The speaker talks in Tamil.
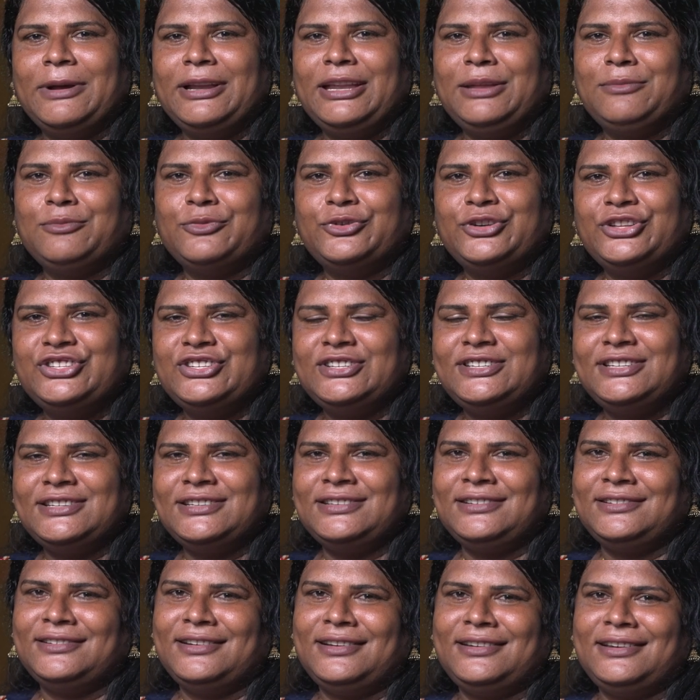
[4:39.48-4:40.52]
பண்ணி முடிச்சுட்டு
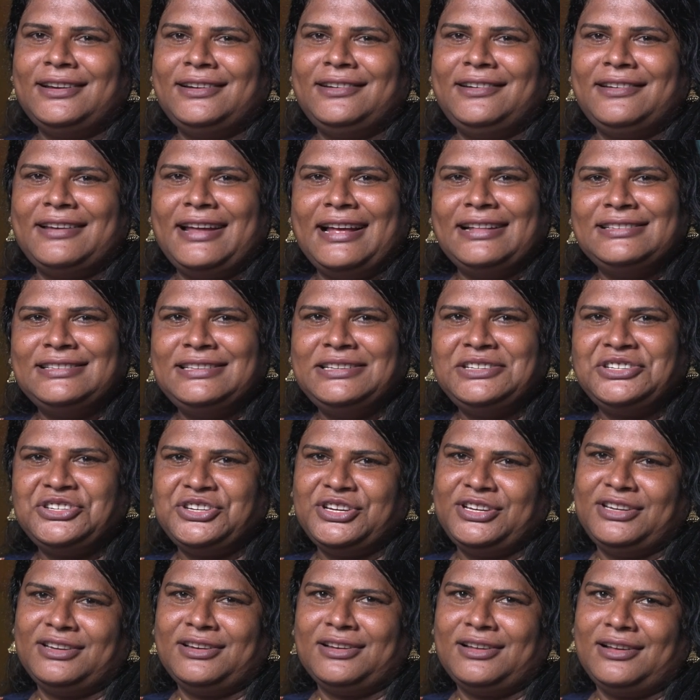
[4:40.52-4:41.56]
நான்
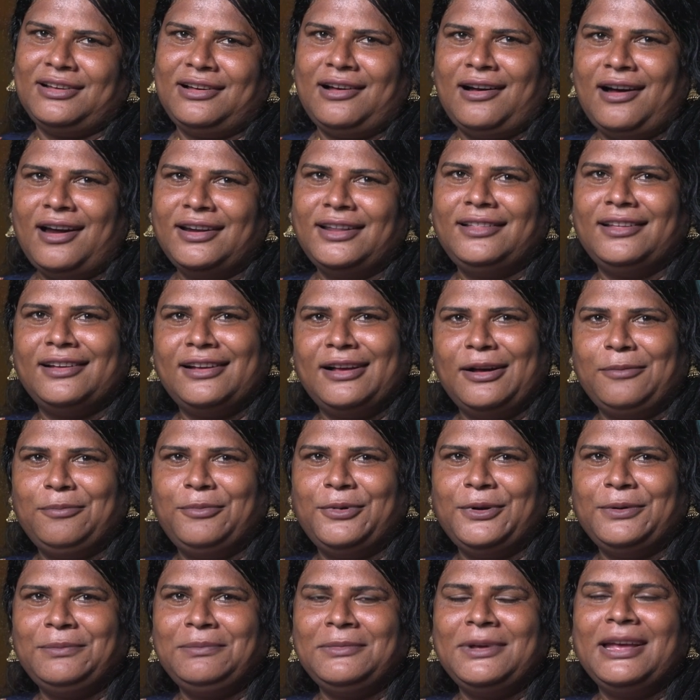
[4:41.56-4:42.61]
டிரான்சிஷன்
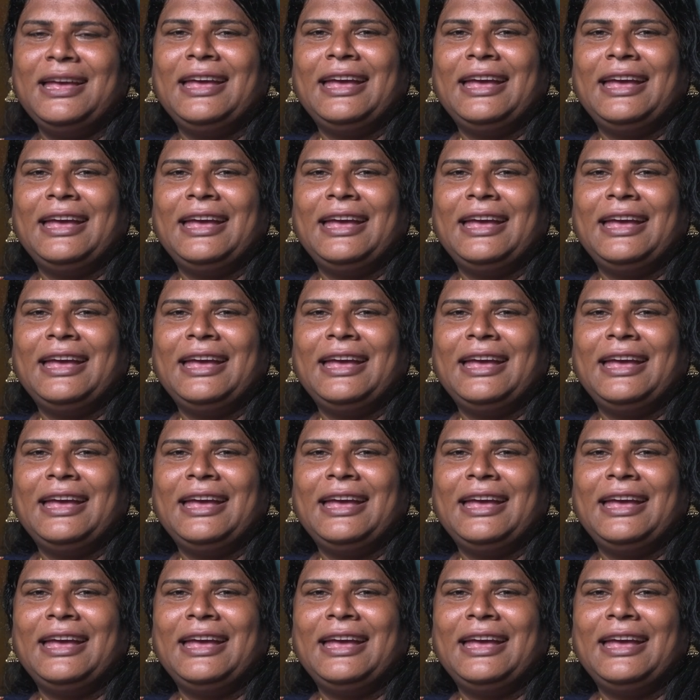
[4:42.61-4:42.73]
ஆனதுக்கப்புறம்